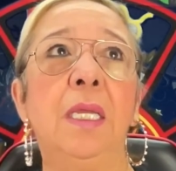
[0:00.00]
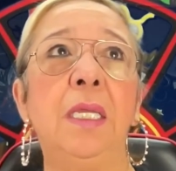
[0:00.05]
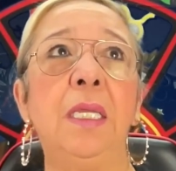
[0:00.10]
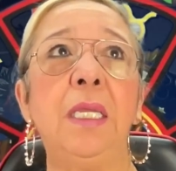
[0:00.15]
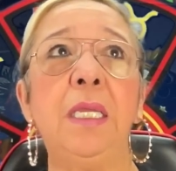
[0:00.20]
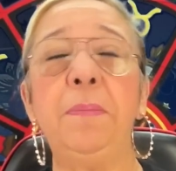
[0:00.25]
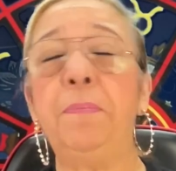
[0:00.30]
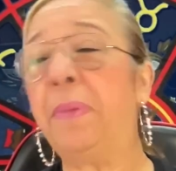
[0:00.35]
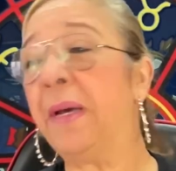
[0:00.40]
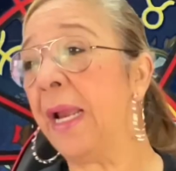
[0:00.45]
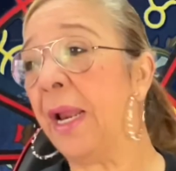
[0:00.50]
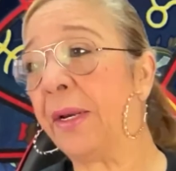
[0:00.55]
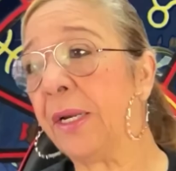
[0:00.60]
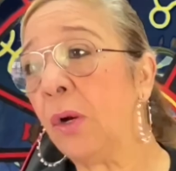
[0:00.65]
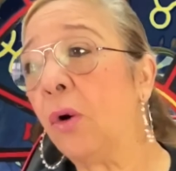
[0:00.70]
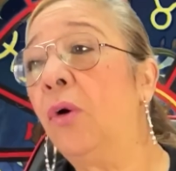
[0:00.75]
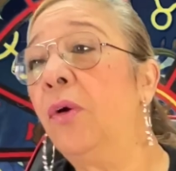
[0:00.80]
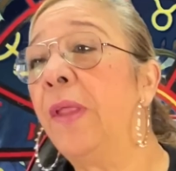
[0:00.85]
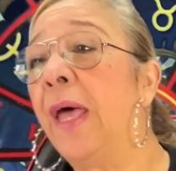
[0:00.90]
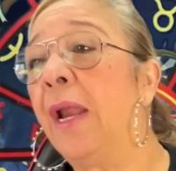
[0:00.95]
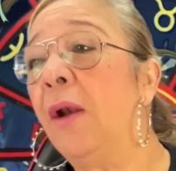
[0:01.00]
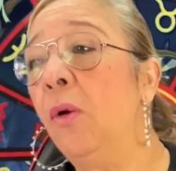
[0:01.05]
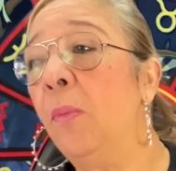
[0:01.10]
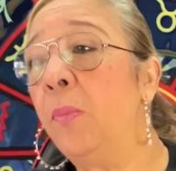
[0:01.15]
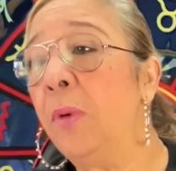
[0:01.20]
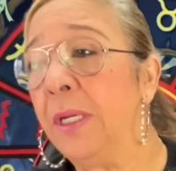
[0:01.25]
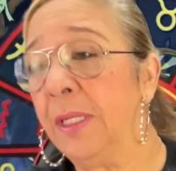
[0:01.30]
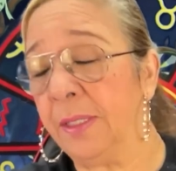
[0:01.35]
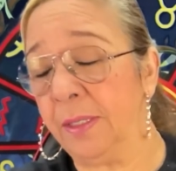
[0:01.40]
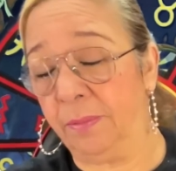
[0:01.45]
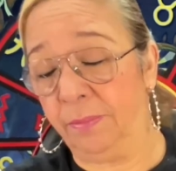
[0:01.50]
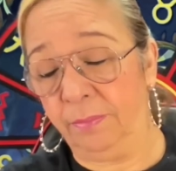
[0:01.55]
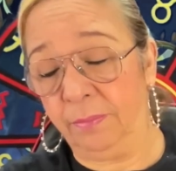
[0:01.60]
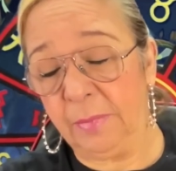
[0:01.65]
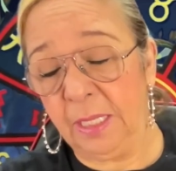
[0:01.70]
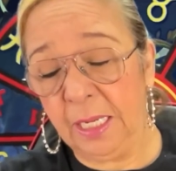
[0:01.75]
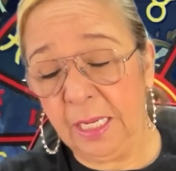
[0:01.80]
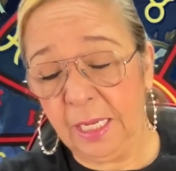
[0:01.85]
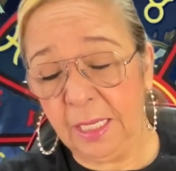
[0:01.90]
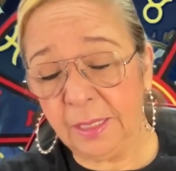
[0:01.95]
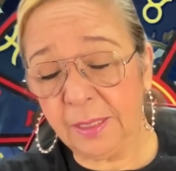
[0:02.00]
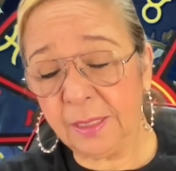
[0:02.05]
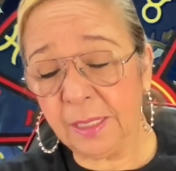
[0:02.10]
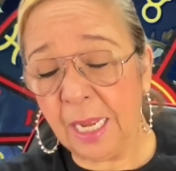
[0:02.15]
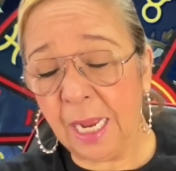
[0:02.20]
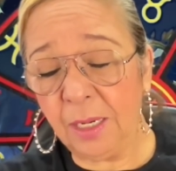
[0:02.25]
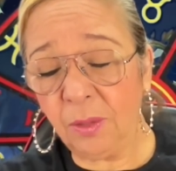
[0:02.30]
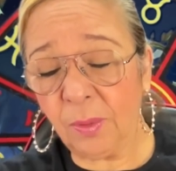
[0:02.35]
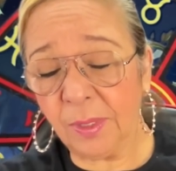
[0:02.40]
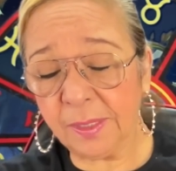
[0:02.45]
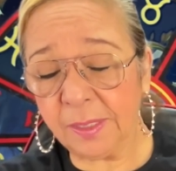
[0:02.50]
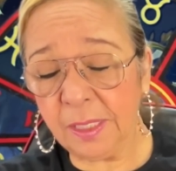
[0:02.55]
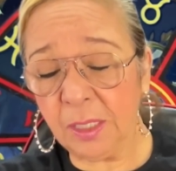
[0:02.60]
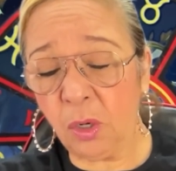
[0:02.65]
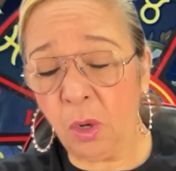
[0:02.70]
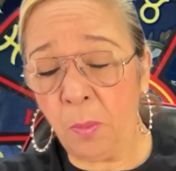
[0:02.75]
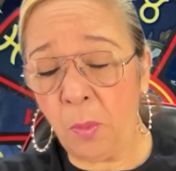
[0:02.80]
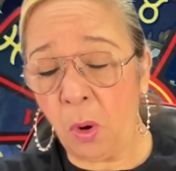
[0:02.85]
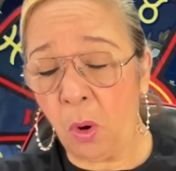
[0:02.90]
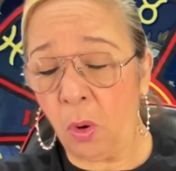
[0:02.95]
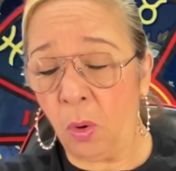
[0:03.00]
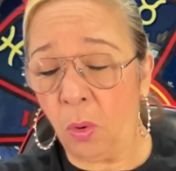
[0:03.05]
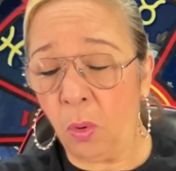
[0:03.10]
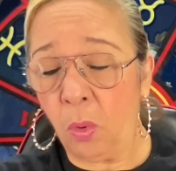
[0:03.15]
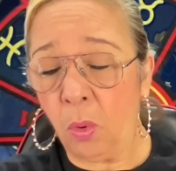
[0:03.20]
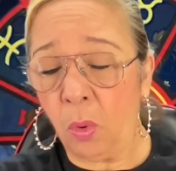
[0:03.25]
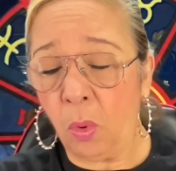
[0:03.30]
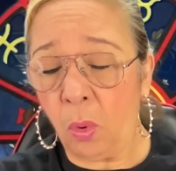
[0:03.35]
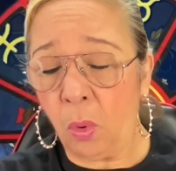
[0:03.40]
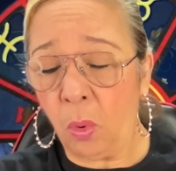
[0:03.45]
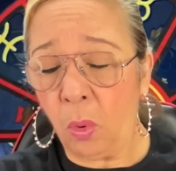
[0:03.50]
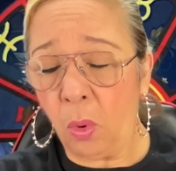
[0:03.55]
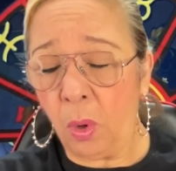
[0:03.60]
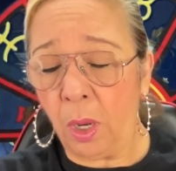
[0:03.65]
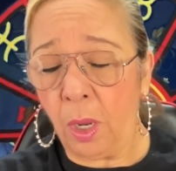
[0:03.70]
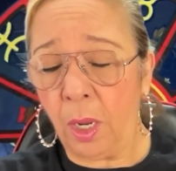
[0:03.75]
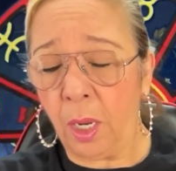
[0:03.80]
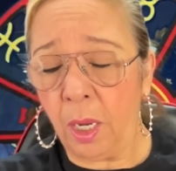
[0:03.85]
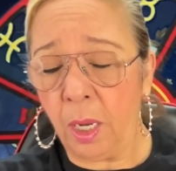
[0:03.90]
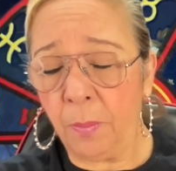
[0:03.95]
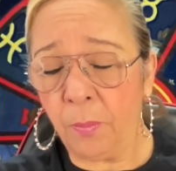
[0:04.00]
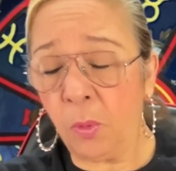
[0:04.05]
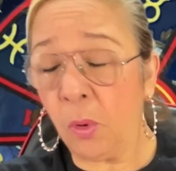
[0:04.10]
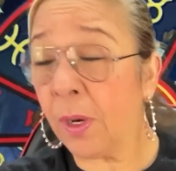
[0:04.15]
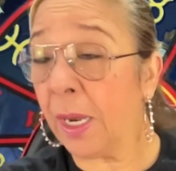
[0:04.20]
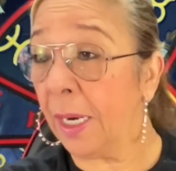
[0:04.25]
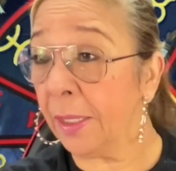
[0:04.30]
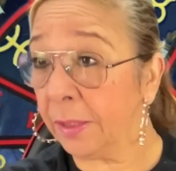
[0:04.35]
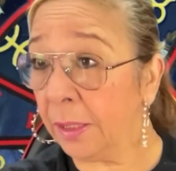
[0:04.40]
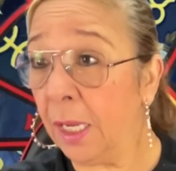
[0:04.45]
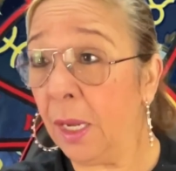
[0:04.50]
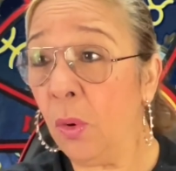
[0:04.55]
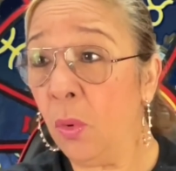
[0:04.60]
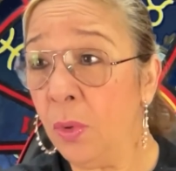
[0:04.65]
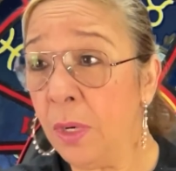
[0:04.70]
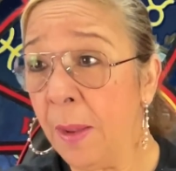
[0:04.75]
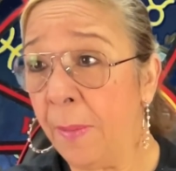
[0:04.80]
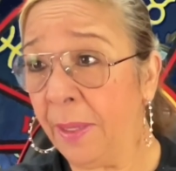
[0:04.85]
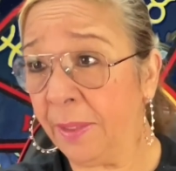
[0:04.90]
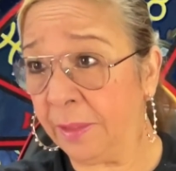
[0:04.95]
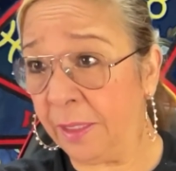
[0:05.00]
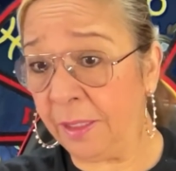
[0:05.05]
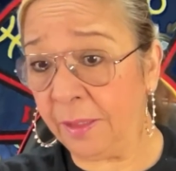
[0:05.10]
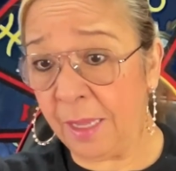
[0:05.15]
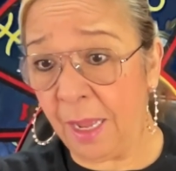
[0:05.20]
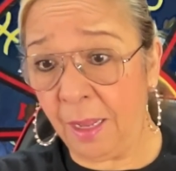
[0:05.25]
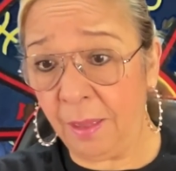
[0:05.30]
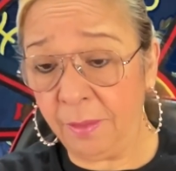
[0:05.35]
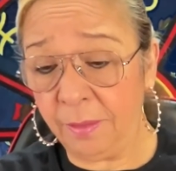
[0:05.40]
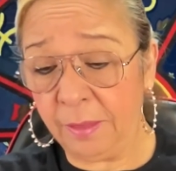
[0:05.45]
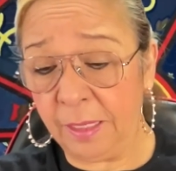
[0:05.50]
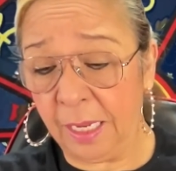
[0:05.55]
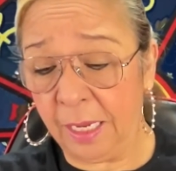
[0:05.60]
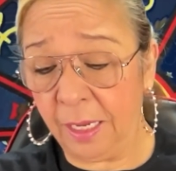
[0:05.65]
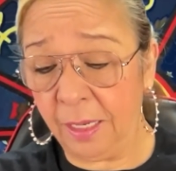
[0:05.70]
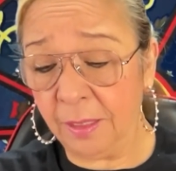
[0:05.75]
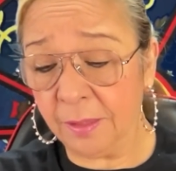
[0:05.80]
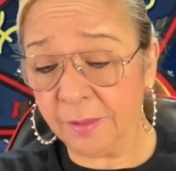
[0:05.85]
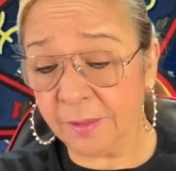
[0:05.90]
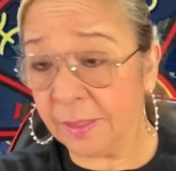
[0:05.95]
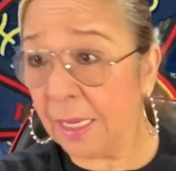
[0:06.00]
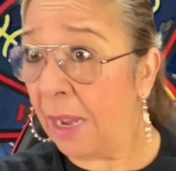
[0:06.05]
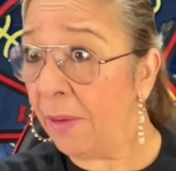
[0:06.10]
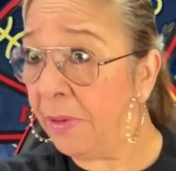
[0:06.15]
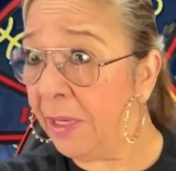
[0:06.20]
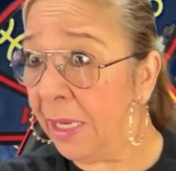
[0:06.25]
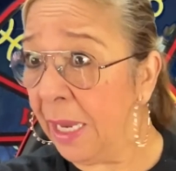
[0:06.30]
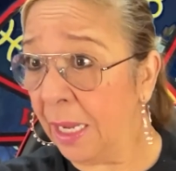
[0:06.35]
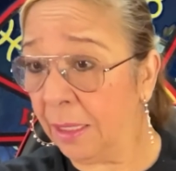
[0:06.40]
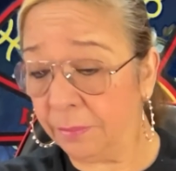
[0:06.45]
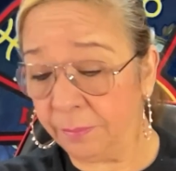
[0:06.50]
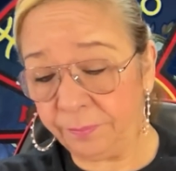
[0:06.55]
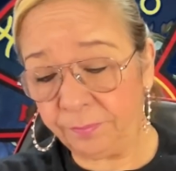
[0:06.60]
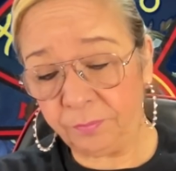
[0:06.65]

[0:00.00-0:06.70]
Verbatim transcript: Y para recordarlo, pues, es algo así como eh, buscarte una matita de sábila.